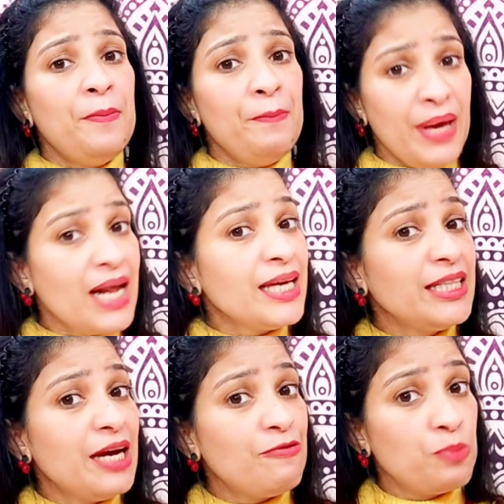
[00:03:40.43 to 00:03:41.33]
मेरा
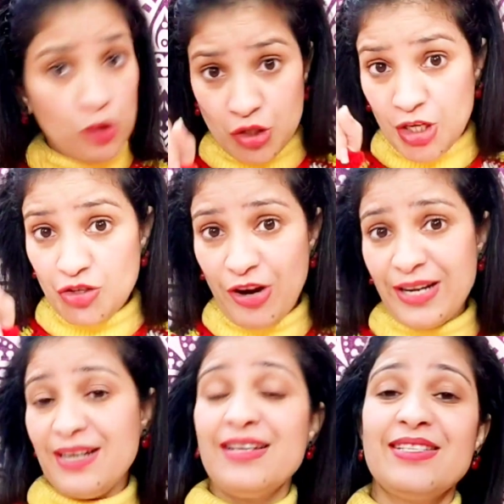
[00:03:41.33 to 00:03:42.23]
यदि आप बूस्टर ज्वाइन
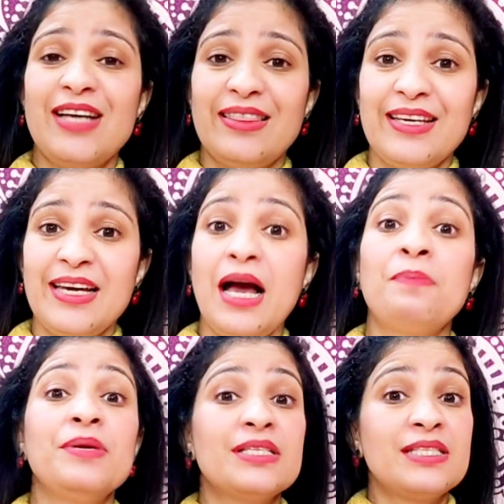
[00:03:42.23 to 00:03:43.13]
करना चाहते हैं
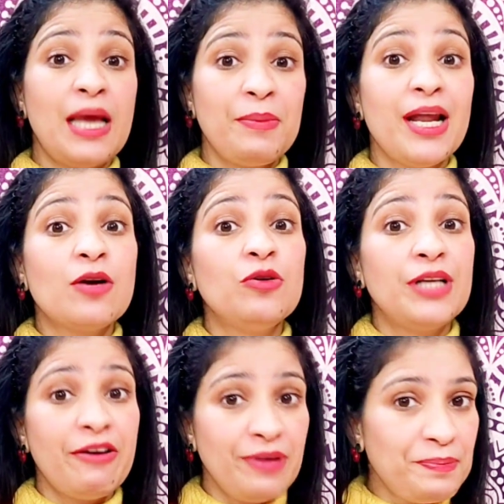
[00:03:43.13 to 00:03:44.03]
अपने स्टेमिना को
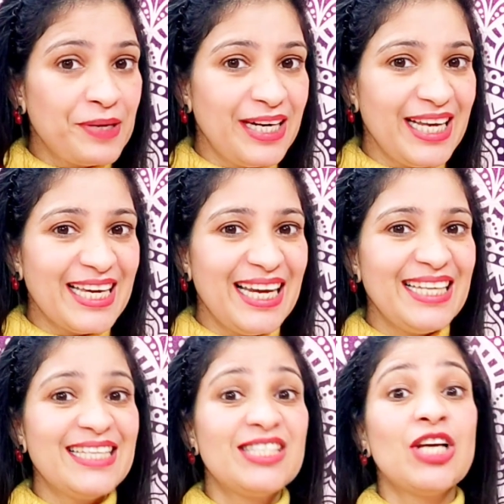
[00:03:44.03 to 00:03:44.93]
डेवलप करने के
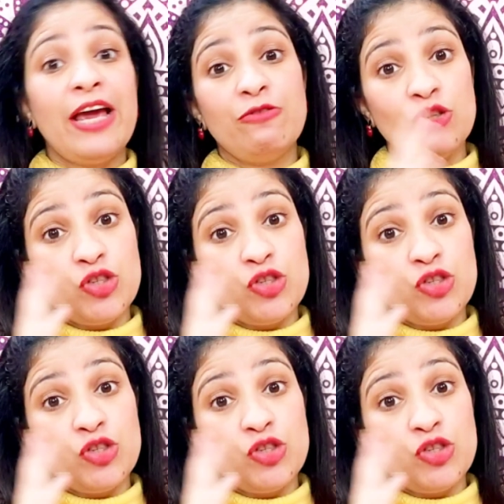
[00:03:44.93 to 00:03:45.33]
लिए चाहे वो